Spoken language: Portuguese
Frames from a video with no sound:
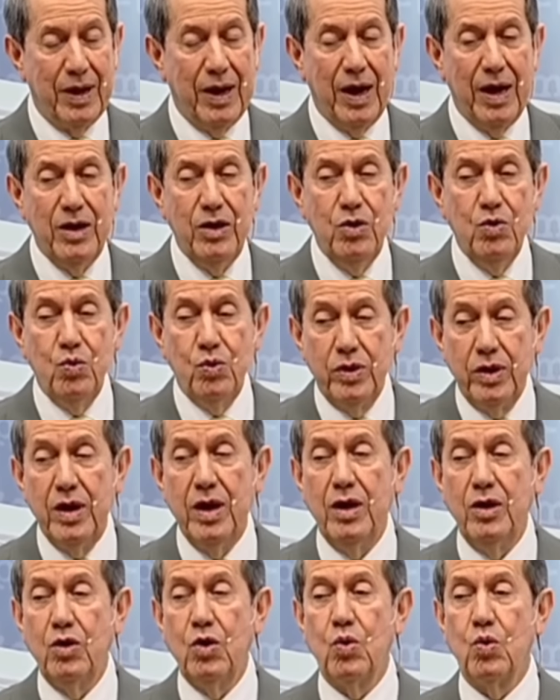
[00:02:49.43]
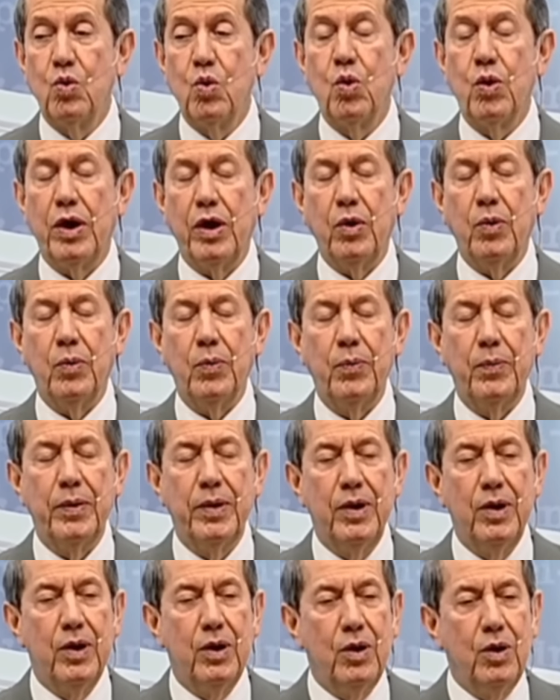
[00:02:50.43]
Aí o que que ocorreu?
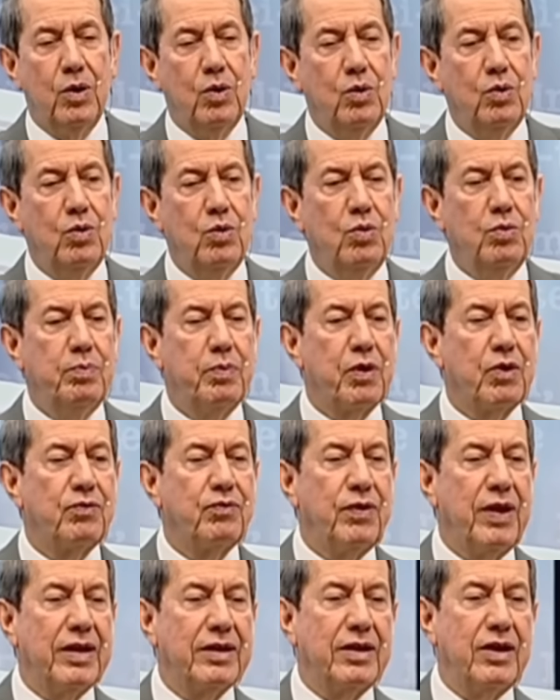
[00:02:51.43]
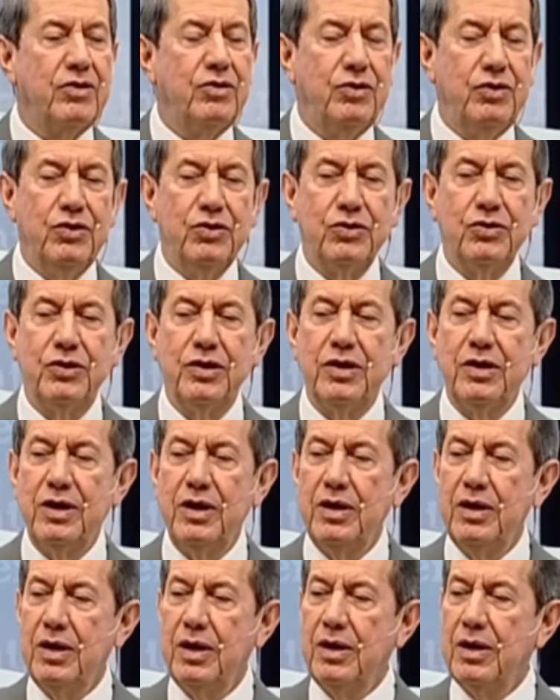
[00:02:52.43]
O profeta disse
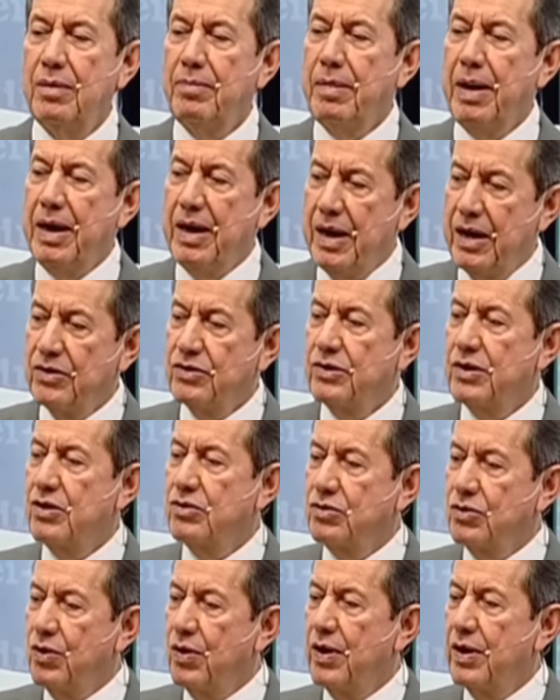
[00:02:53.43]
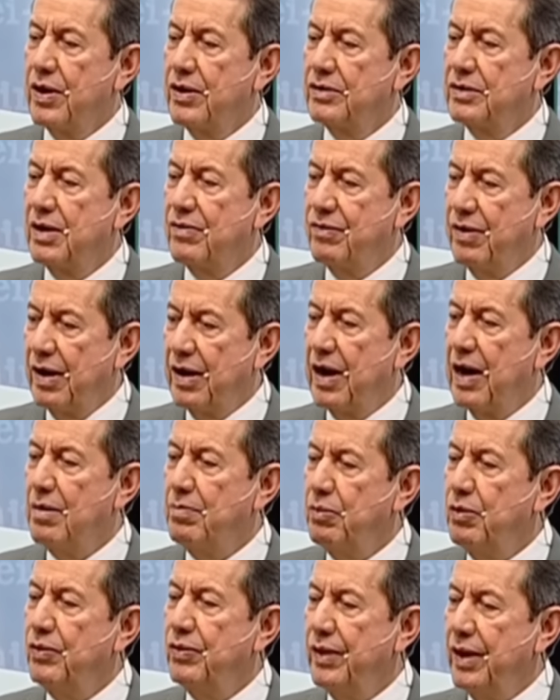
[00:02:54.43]
que amanhã essas horas haverá
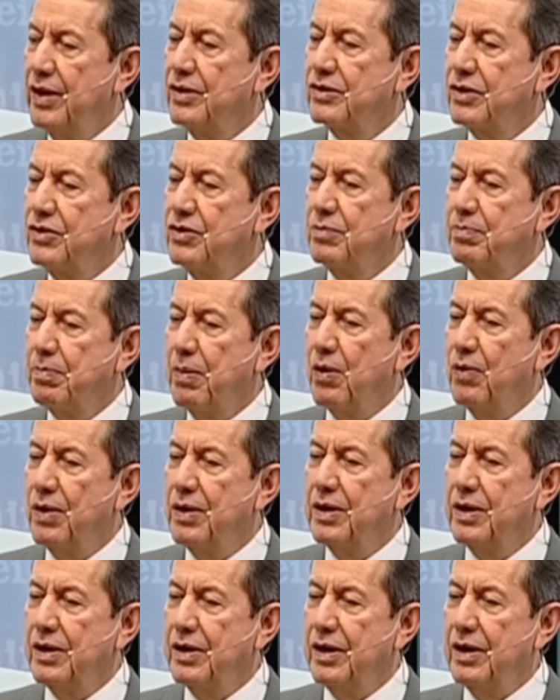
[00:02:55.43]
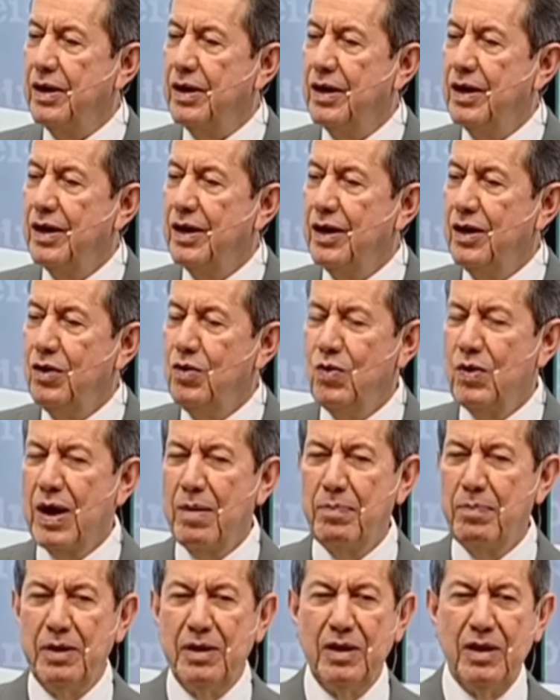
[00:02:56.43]
abundância de pão aqui. E o
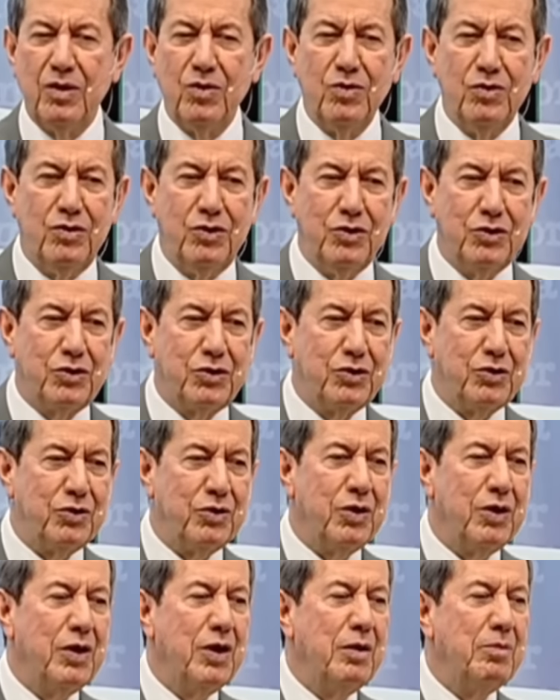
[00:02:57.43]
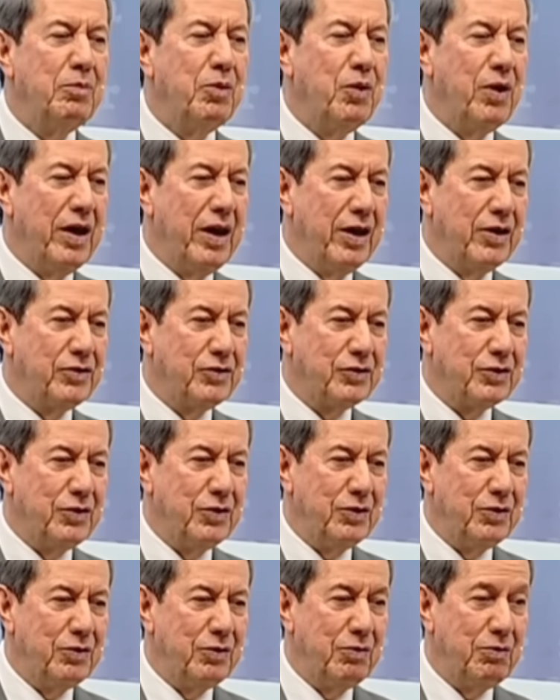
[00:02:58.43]
capitão disse para o rei
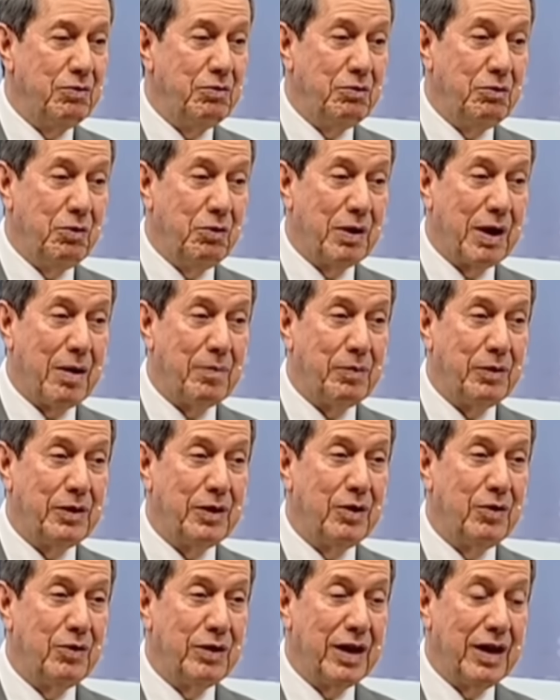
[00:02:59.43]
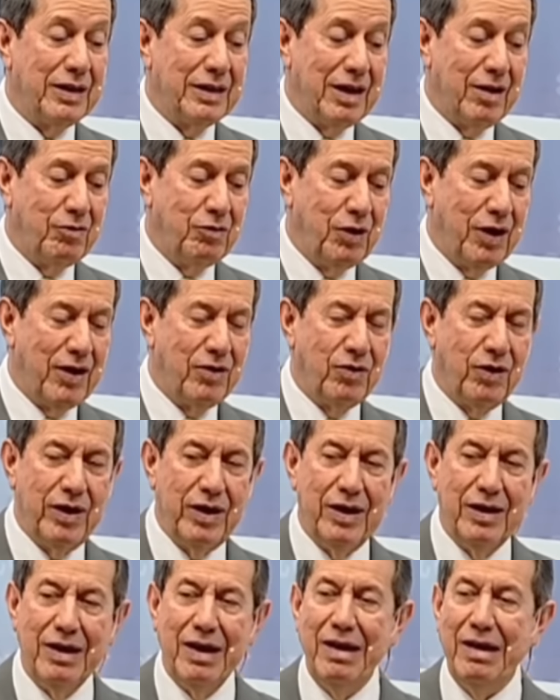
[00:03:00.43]
assim, o capitão que andava do lado do
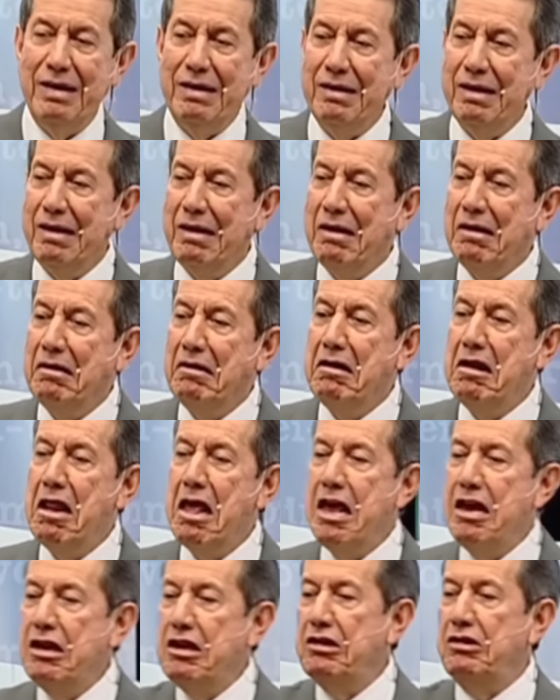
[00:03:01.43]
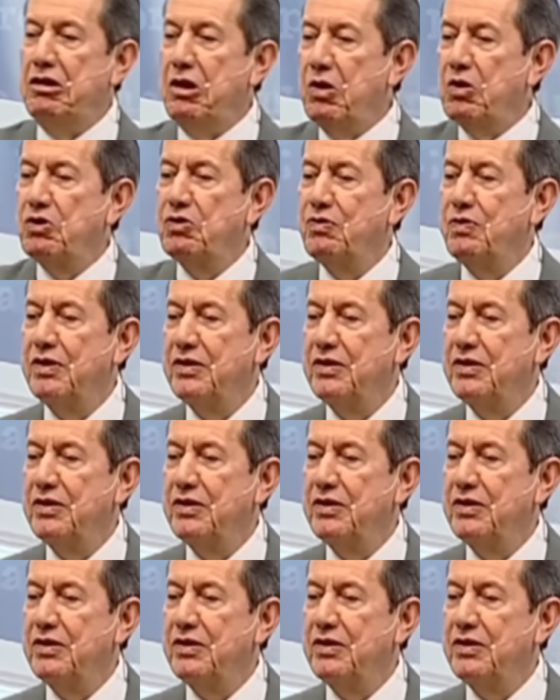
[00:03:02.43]
rei, rei, nem que Deus